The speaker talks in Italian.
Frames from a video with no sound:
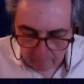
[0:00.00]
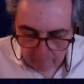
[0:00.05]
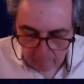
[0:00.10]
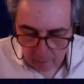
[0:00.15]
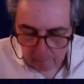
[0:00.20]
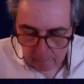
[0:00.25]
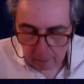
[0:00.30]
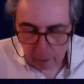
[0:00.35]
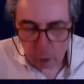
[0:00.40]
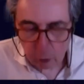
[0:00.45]

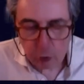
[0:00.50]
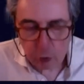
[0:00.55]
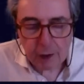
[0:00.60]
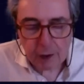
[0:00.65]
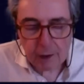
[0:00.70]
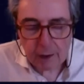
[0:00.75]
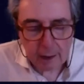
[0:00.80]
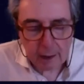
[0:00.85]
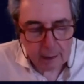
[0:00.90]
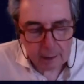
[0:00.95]
il
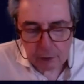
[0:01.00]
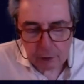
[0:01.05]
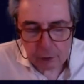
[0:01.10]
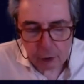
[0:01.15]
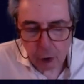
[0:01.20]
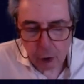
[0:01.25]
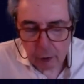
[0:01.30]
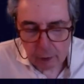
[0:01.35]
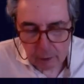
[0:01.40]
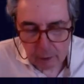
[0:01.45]
procedere
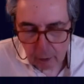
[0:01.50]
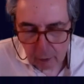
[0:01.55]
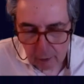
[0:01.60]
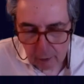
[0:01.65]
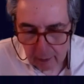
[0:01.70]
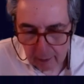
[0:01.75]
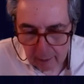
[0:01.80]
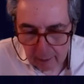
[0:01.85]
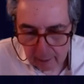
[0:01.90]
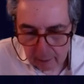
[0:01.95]
storico
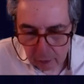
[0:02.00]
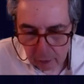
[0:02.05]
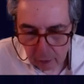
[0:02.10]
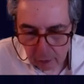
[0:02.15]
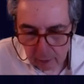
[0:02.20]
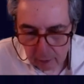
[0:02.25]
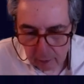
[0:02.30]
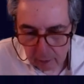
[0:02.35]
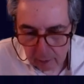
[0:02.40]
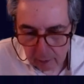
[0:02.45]
della
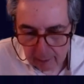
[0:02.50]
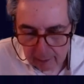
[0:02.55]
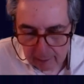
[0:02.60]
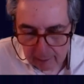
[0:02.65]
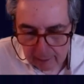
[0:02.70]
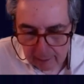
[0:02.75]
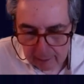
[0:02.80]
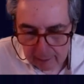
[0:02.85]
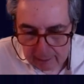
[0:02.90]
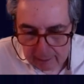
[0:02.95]
ragione, una
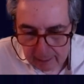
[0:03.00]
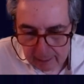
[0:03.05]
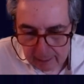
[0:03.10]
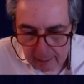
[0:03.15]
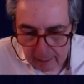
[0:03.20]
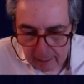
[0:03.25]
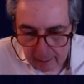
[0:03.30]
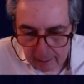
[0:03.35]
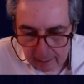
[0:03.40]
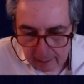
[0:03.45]

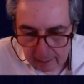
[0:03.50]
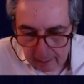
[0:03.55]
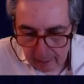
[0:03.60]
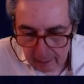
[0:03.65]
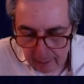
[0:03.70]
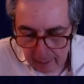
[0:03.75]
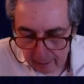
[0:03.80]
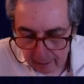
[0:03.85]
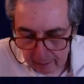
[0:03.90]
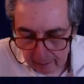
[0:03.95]
ricchezza
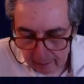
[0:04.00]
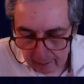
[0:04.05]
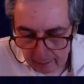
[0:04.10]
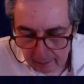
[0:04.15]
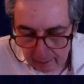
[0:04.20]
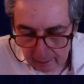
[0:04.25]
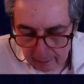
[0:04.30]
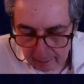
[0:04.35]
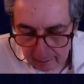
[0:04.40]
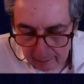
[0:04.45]
che
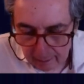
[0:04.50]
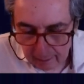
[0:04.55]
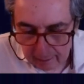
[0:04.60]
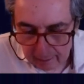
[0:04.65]
eh, il